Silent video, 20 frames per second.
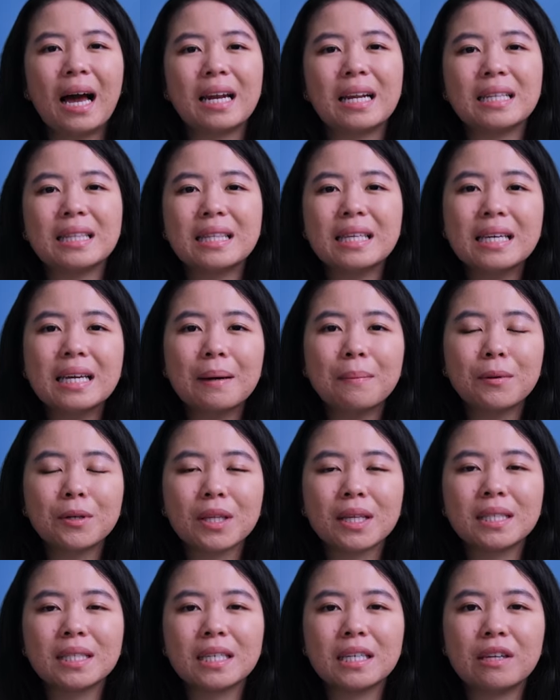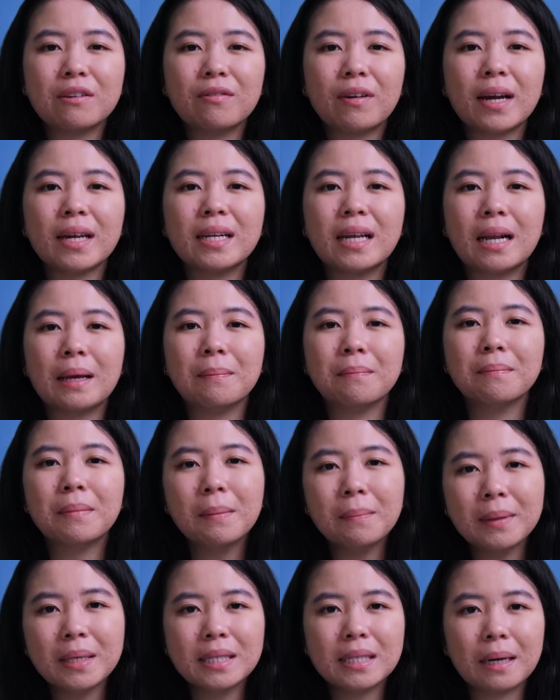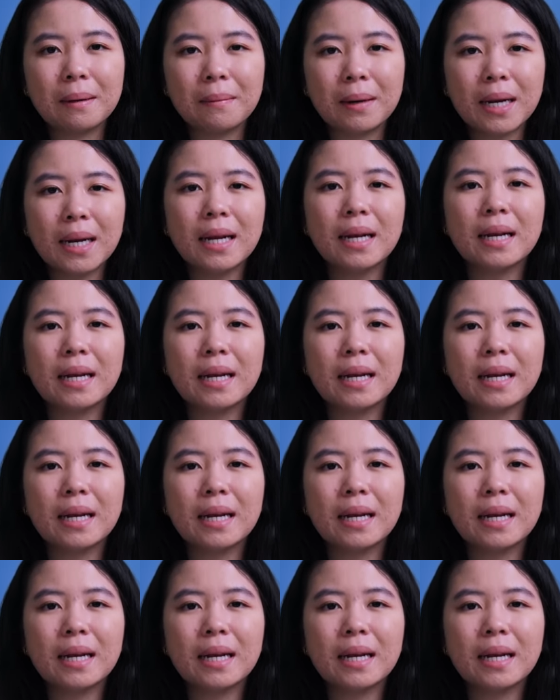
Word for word: ada tiga potensi DeFi dalam peminjaman